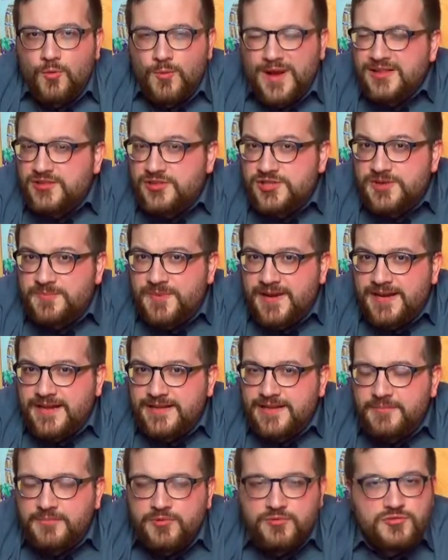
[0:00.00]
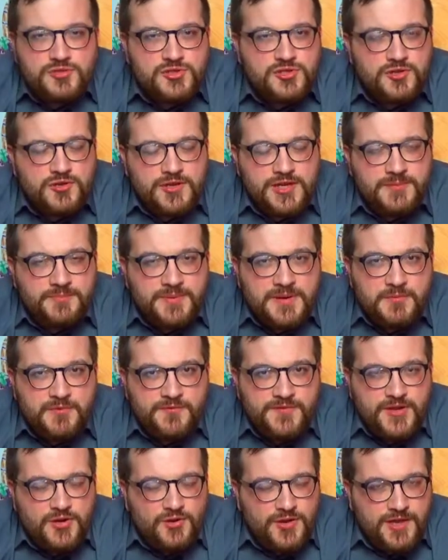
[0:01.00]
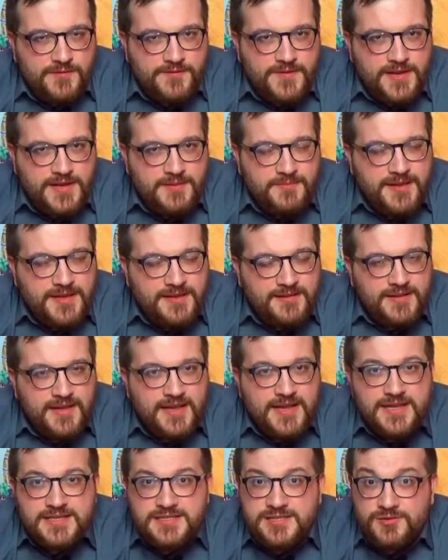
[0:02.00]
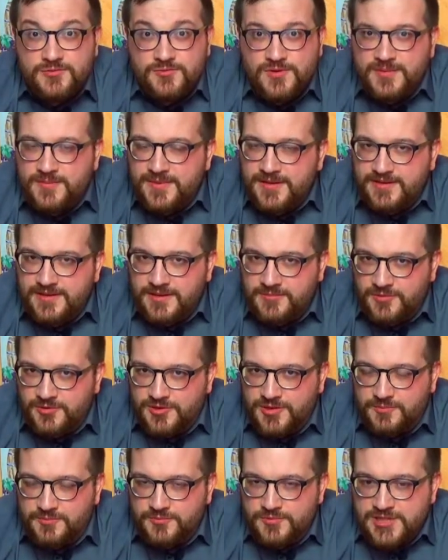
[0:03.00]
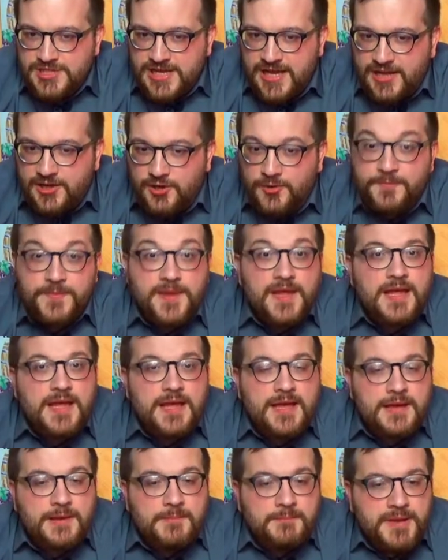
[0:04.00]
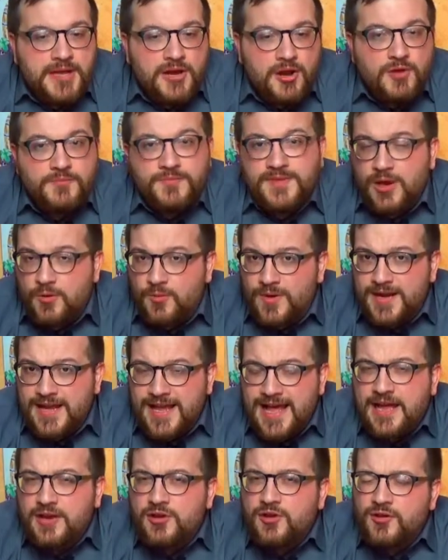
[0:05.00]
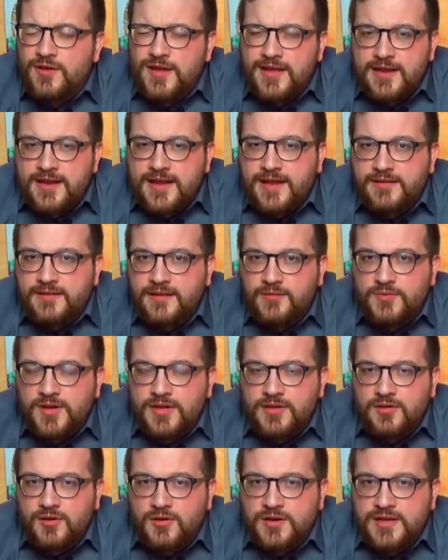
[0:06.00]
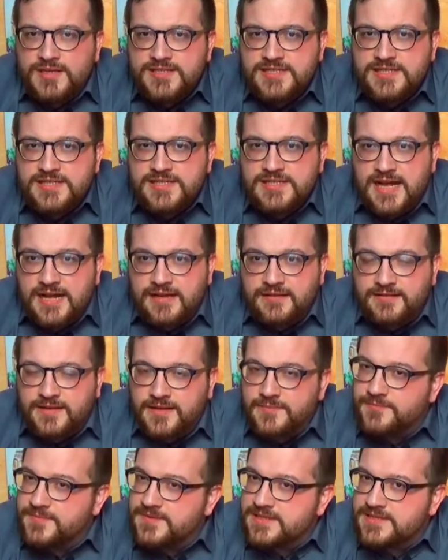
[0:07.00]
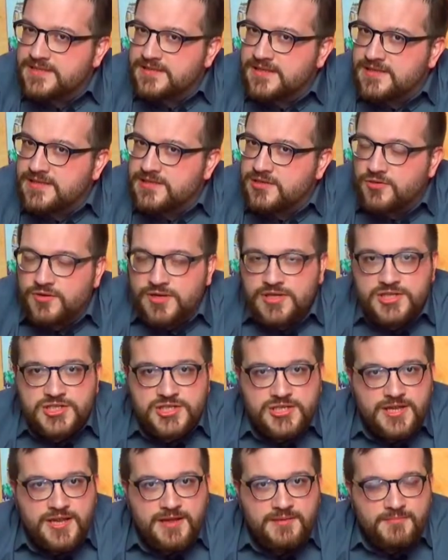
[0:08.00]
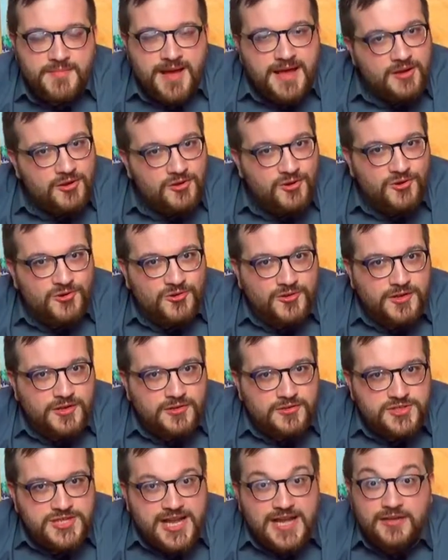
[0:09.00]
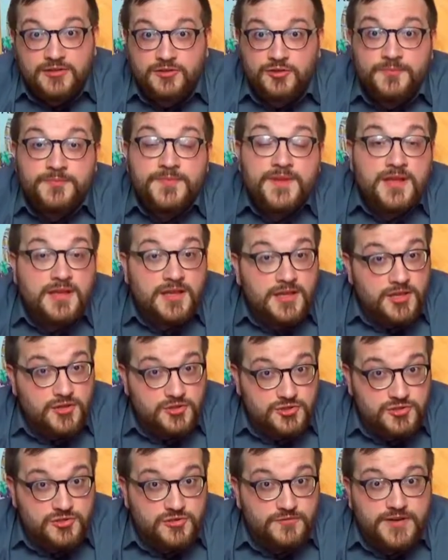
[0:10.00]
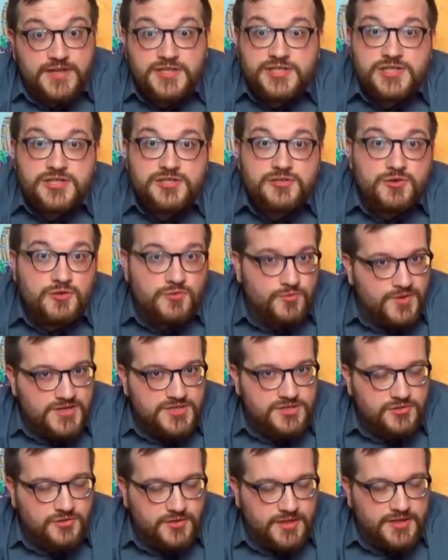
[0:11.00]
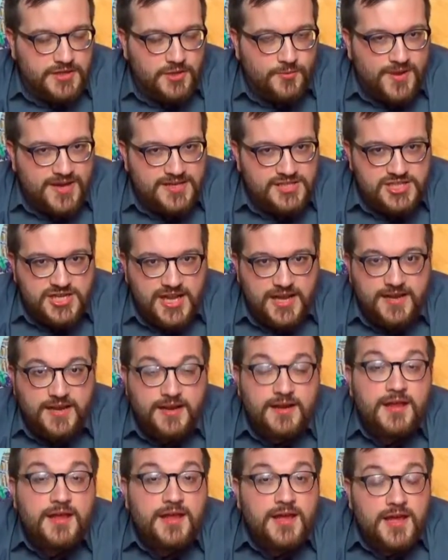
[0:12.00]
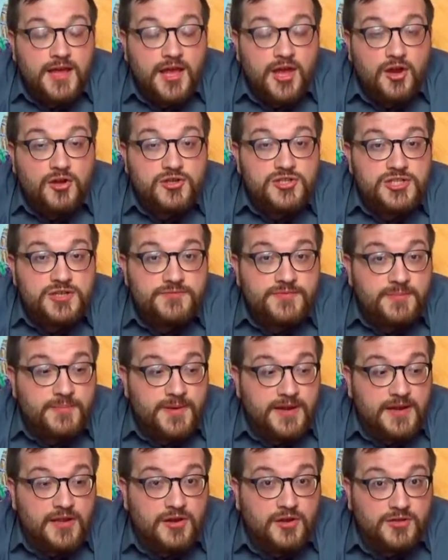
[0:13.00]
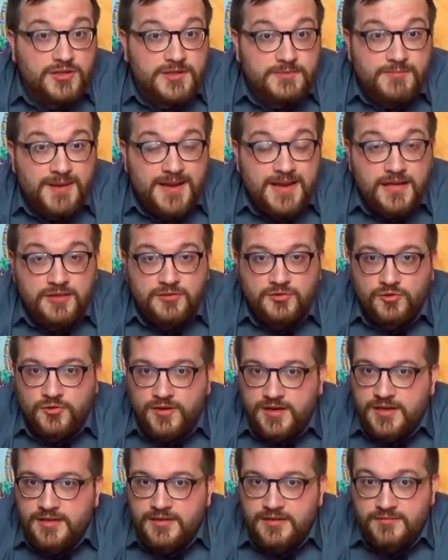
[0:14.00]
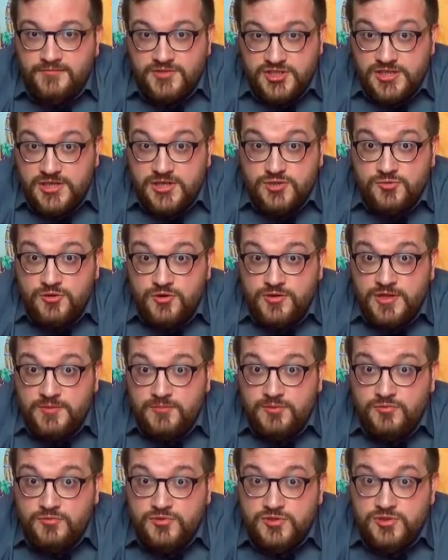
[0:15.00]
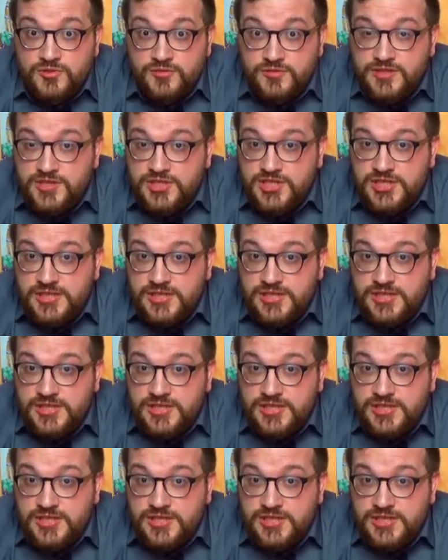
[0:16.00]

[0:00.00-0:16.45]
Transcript: Quando si parla di Abruzzo, il primo vino che viene in mente è sicuramente il Montepulciano. Però da qualche anno è nata una DOC a sé stante, stessa origine ma colore rosato. Io sono Francesco, questo è The Wine Channel e oggi vi parlerò di Bella Torre, Cerasuolo d'Abruzzo di